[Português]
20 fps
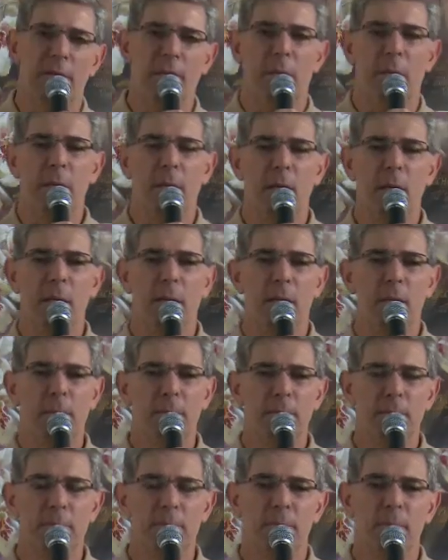
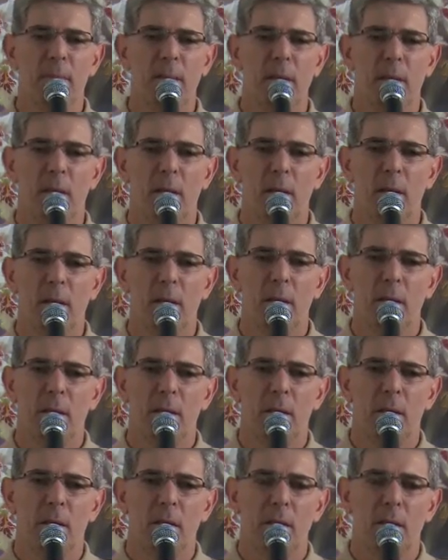família,
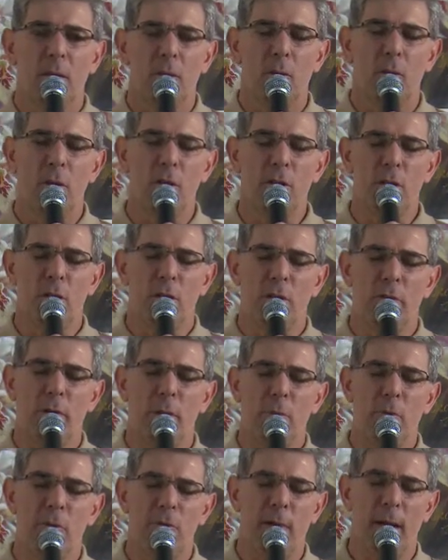hoje nós
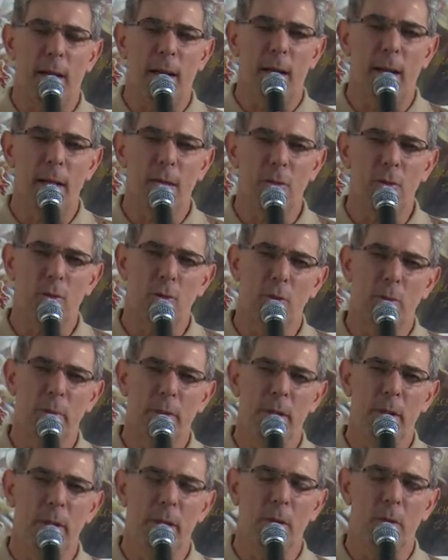vamos falar
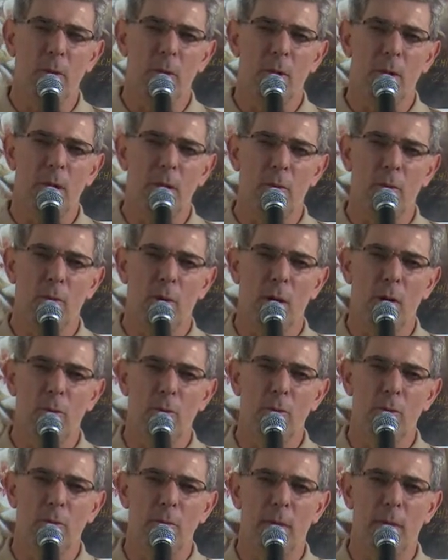sobre o ritual do